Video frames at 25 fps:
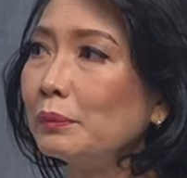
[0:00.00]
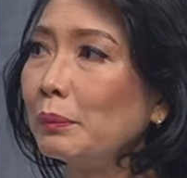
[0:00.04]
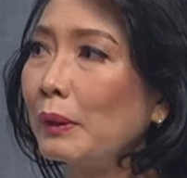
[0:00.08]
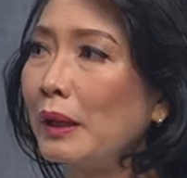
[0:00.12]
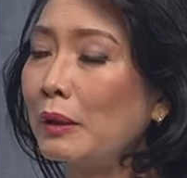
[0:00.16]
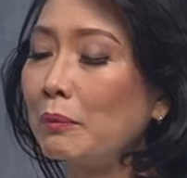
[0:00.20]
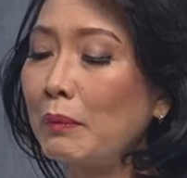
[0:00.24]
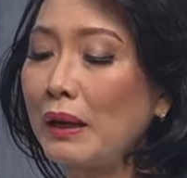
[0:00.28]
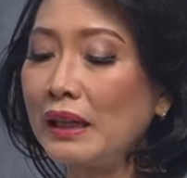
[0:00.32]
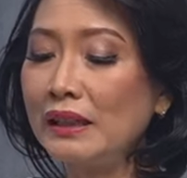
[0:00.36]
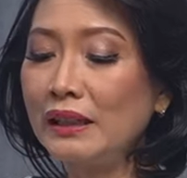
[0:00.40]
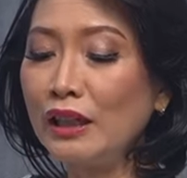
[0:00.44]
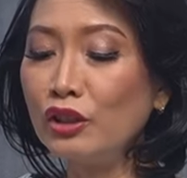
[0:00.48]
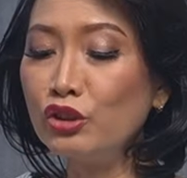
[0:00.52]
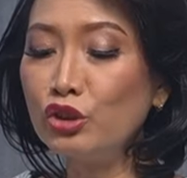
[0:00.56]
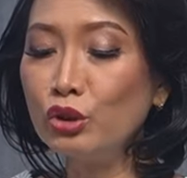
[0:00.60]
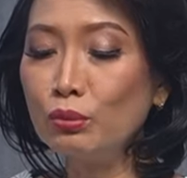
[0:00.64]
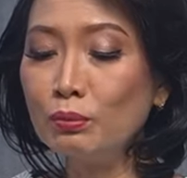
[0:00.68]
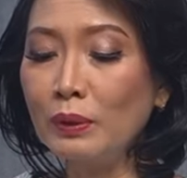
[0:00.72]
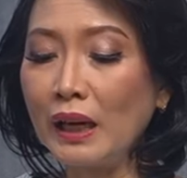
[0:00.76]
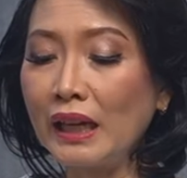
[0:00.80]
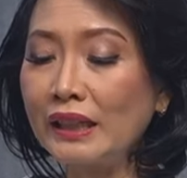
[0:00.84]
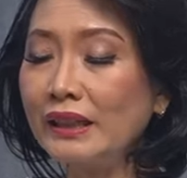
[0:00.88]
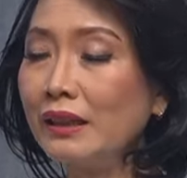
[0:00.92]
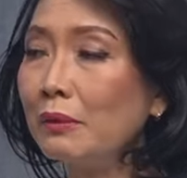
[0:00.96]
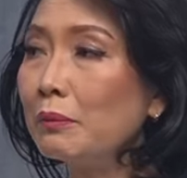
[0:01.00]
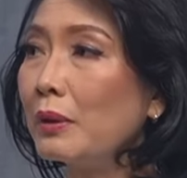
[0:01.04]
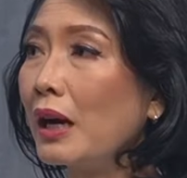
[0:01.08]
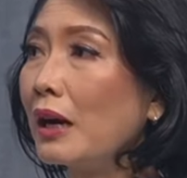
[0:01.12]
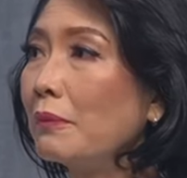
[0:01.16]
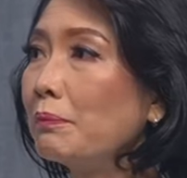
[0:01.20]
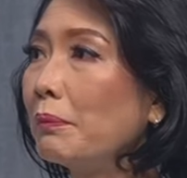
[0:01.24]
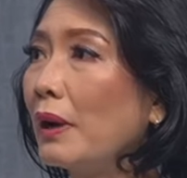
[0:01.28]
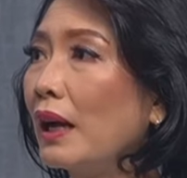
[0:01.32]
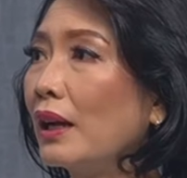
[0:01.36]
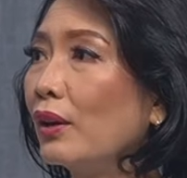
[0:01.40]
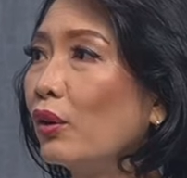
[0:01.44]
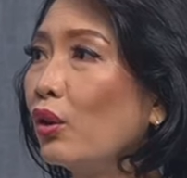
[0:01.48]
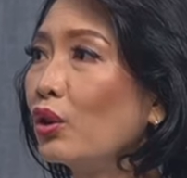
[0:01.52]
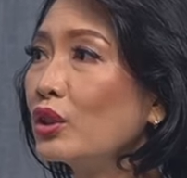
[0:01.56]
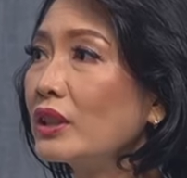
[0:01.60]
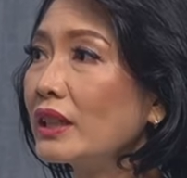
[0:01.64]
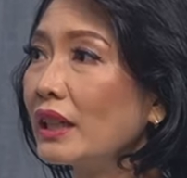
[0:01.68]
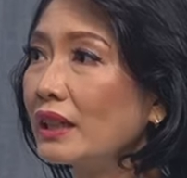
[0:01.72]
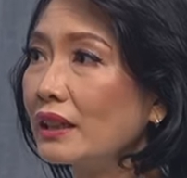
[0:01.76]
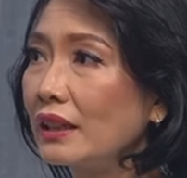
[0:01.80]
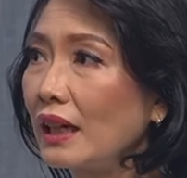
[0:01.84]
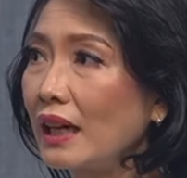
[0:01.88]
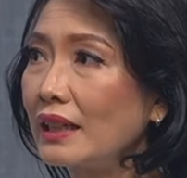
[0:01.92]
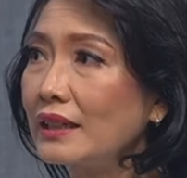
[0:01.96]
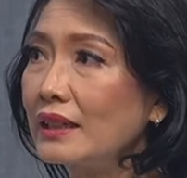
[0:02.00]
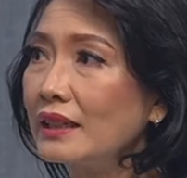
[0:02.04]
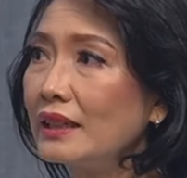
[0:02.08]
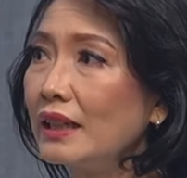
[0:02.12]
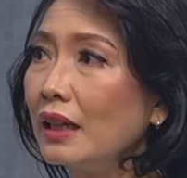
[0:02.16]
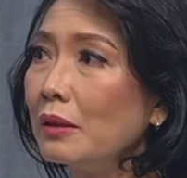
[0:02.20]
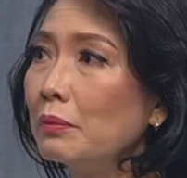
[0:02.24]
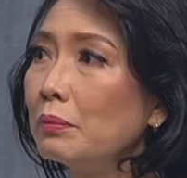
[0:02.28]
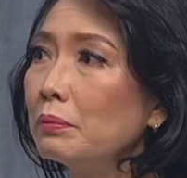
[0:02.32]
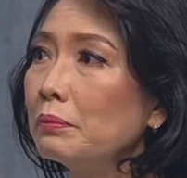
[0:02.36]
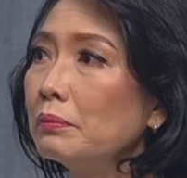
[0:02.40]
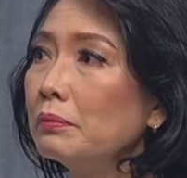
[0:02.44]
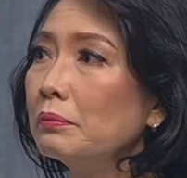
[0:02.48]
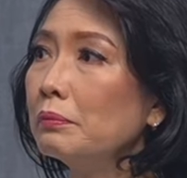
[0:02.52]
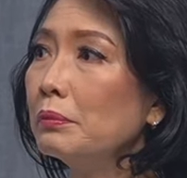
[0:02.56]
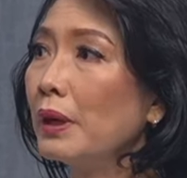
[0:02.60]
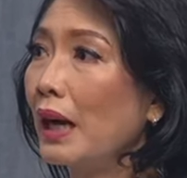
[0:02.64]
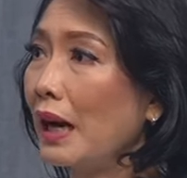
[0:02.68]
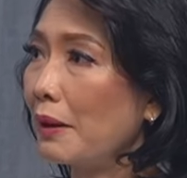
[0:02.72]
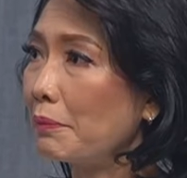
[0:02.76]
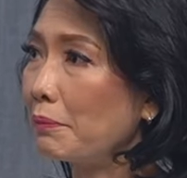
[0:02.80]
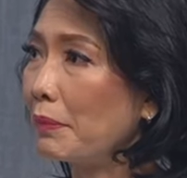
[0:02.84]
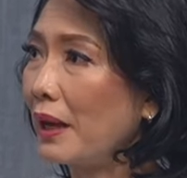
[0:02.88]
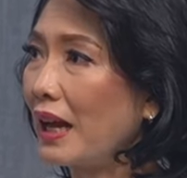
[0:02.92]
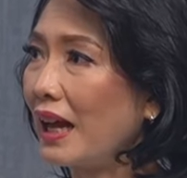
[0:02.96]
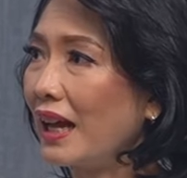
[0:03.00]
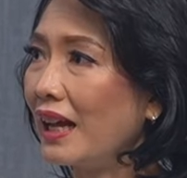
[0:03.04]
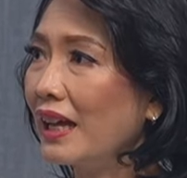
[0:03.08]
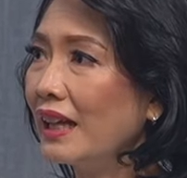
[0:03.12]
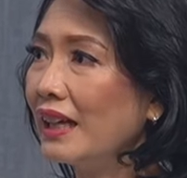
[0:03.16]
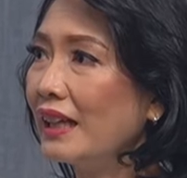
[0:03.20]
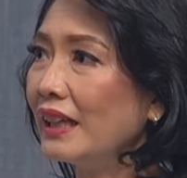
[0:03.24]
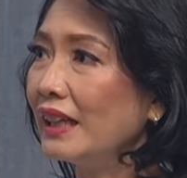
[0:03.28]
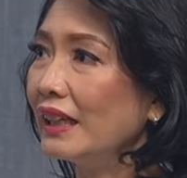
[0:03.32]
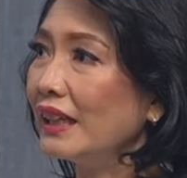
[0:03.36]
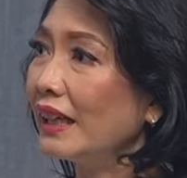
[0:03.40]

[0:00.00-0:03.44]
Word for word: spermanya jumlahnya berapa, konsentrasinya berapa. Hmm.